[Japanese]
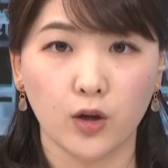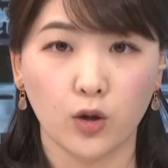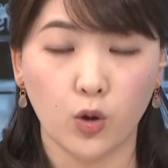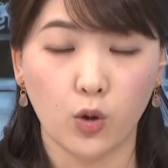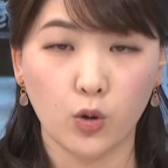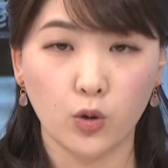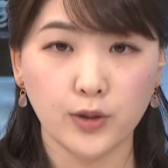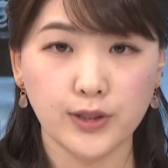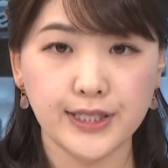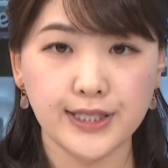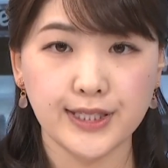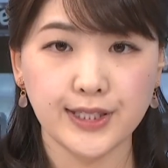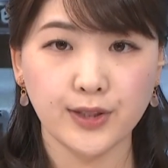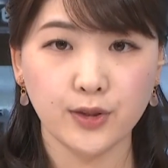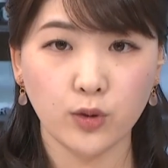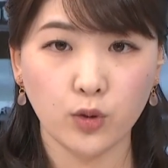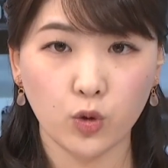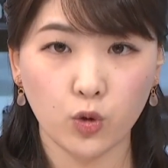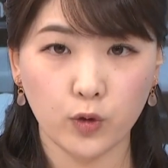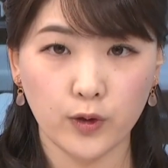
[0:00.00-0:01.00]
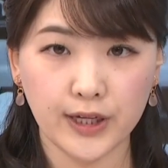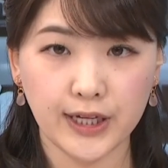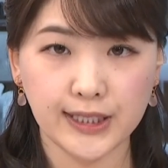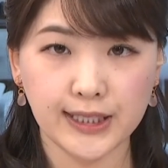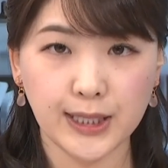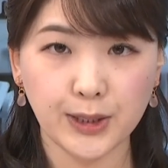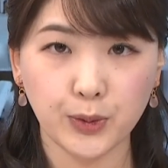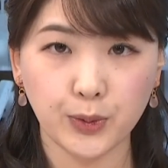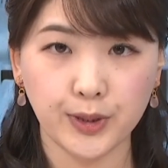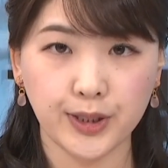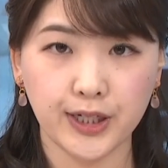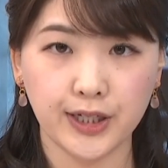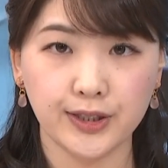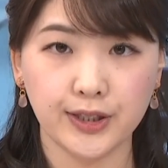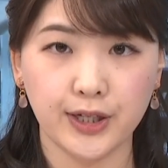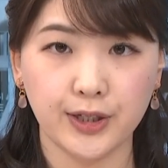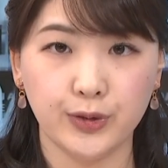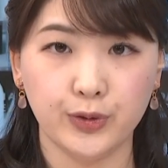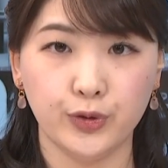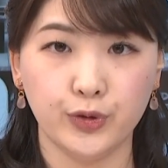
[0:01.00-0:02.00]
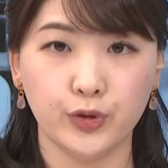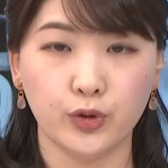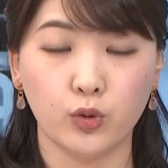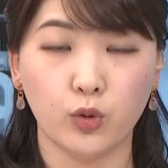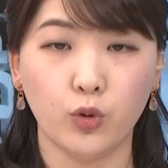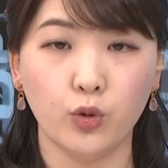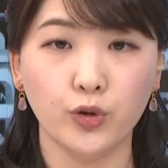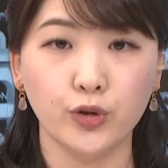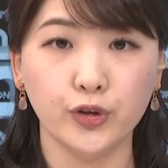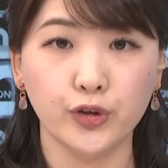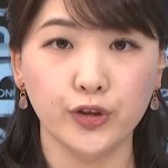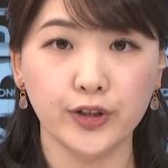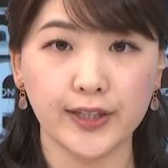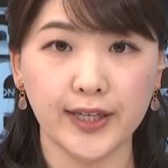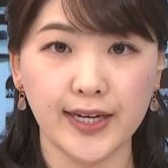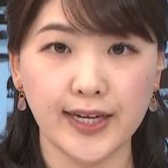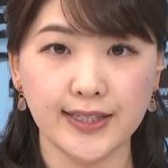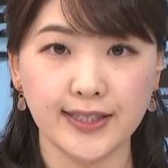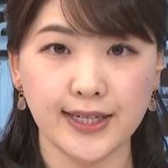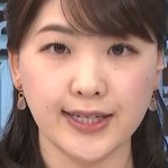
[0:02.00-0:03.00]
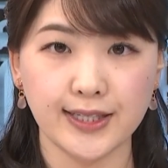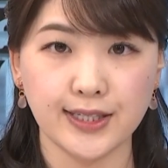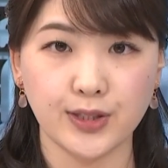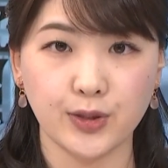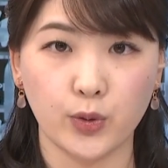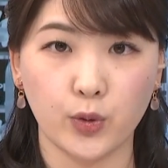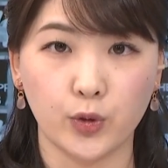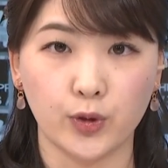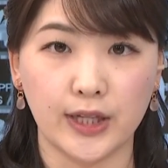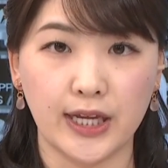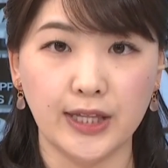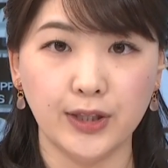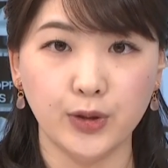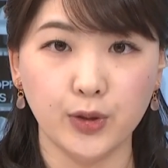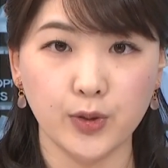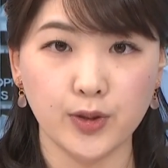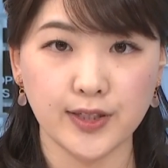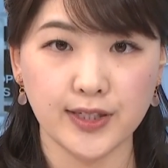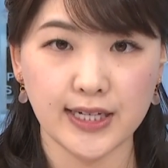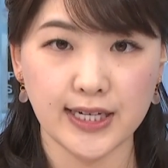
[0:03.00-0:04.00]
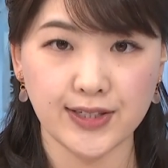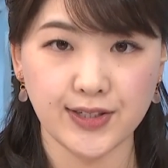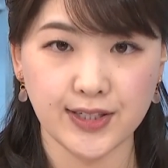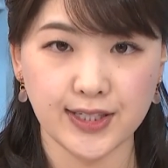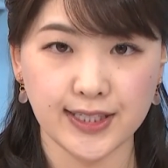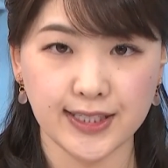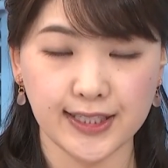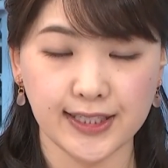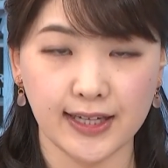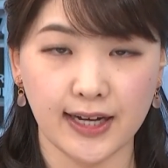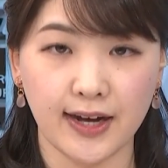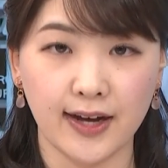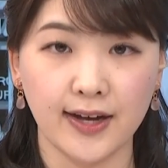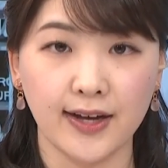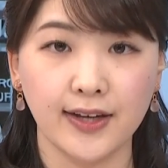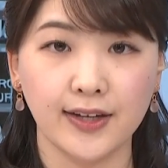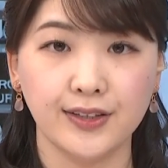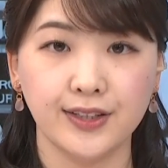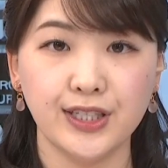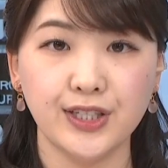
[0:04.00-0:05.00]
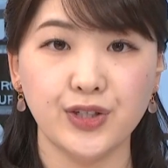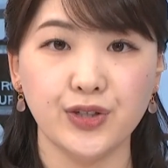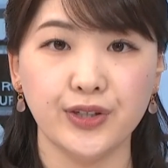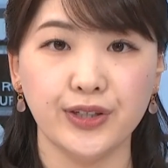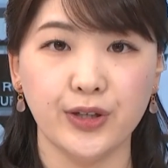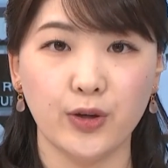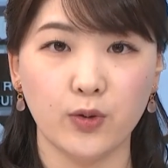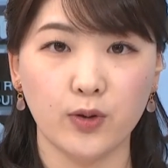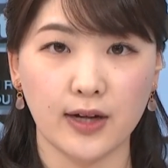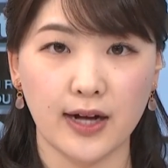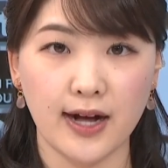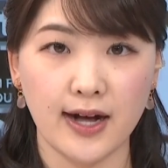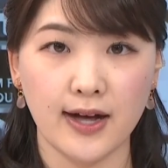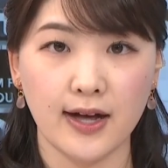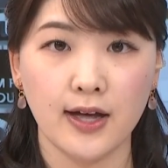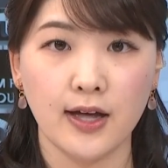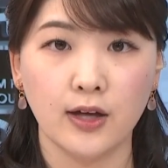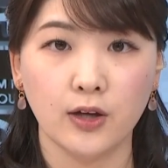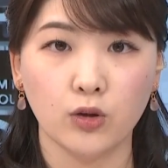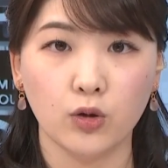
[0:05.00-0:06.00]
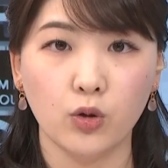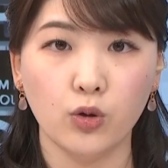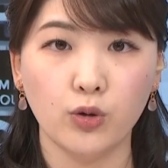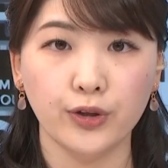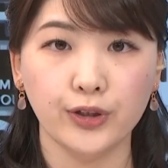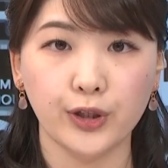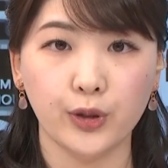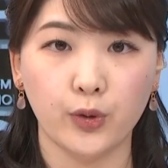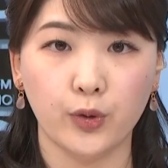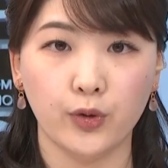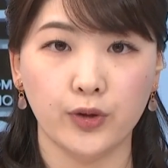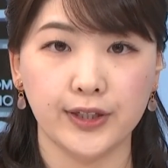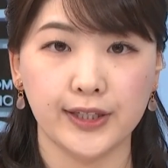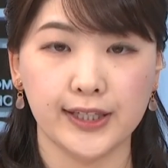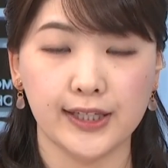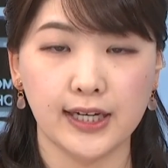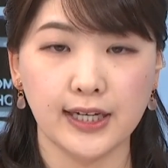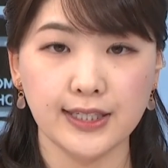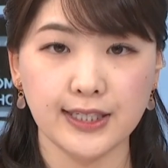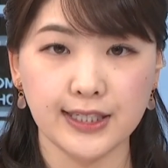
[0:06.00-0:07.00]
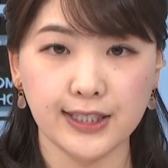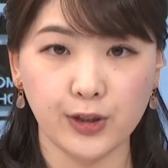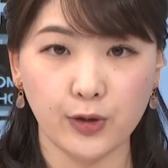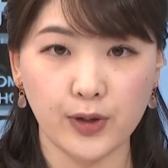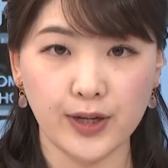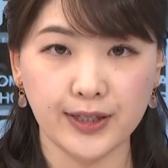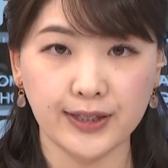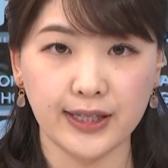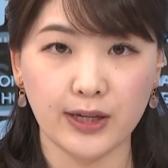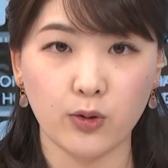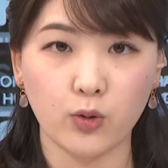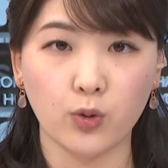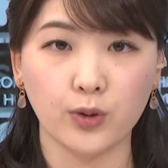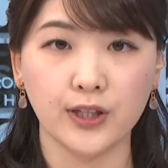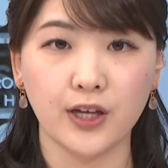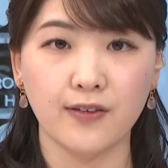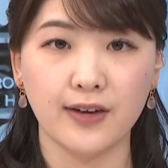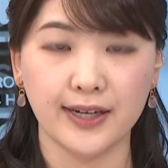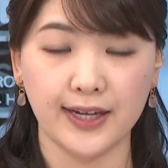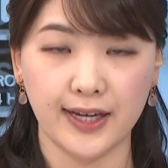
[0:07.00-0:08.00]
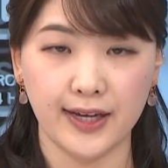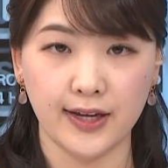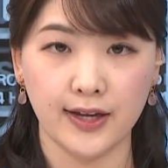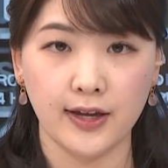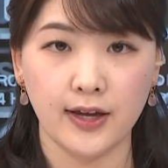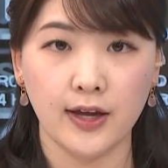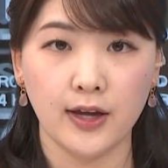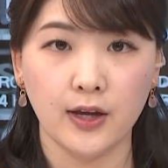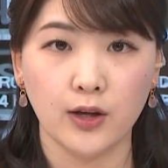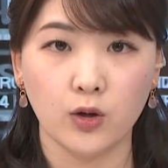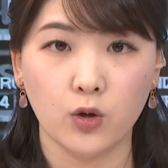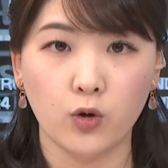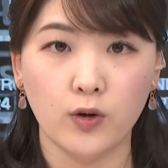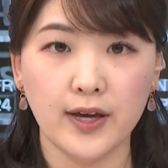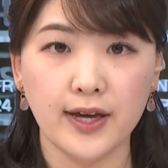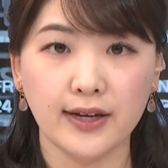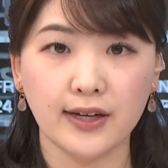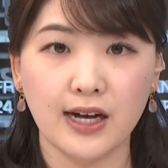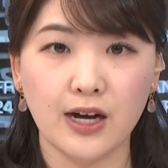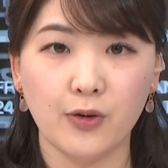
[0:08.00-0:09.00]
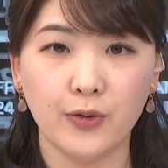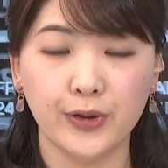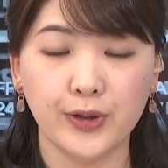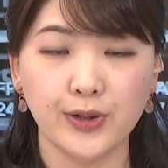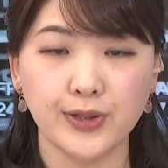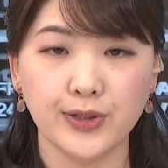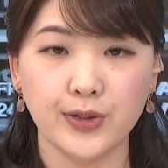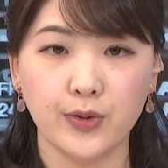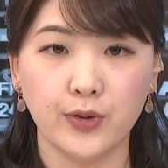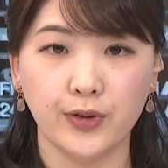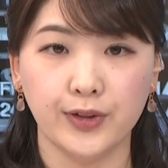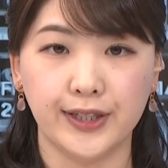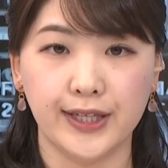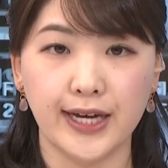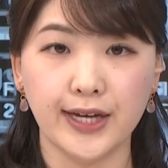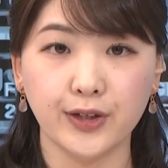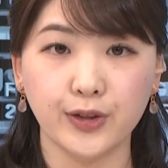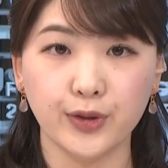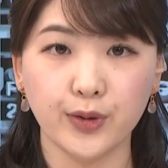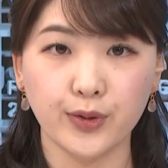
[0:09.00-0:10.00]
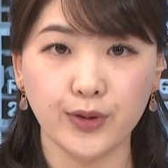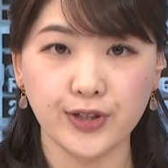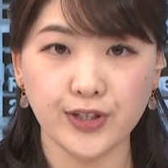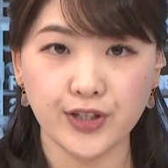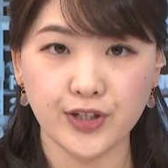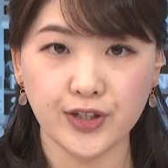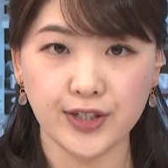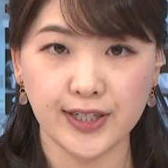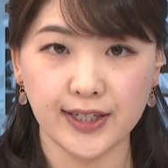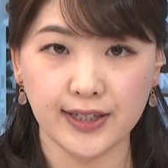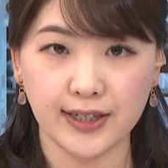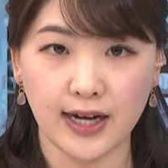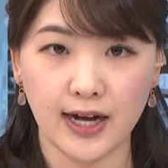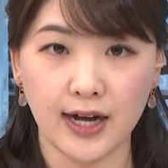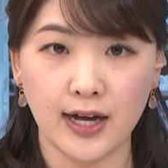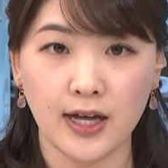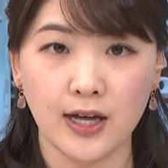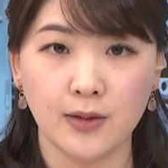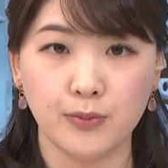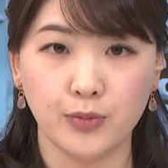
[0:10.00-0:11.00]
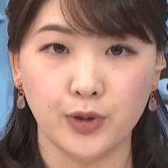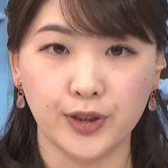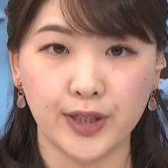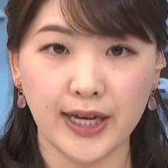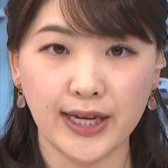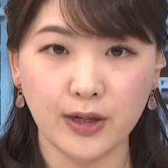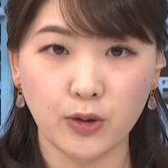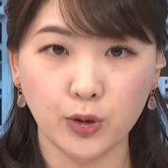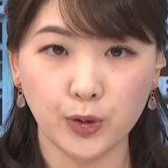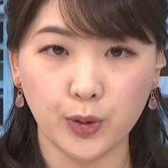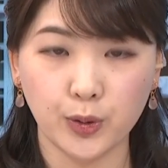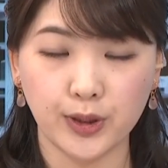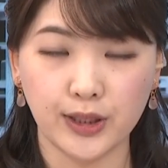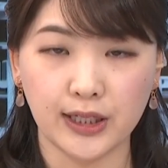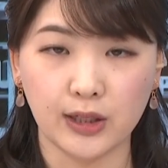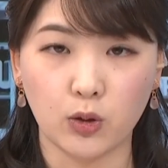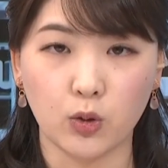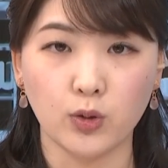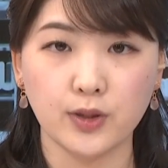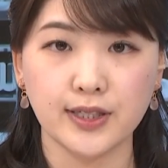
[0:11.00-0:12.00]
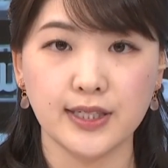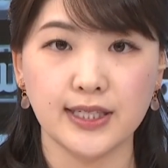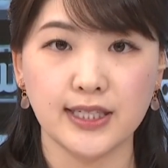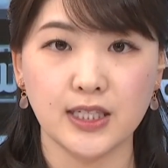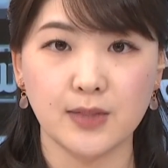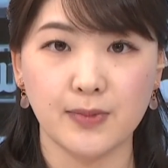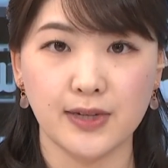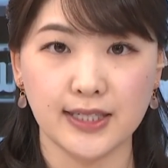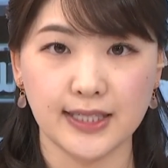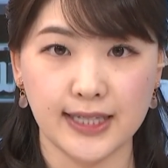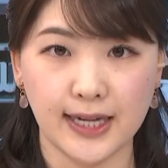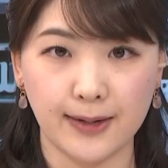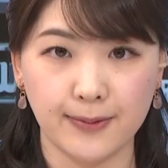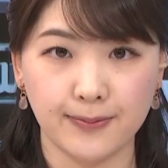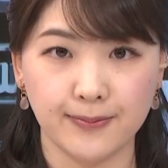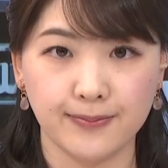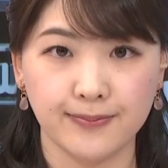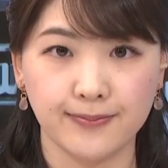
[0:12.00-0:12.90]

皇室の護衛などにあたる皇宮警察の年頭視閲式がにじゅうよっか、皇居東御苑で行われ、護衛官およそにひゃくろくじゅうにんが部隊ごとに行進しました。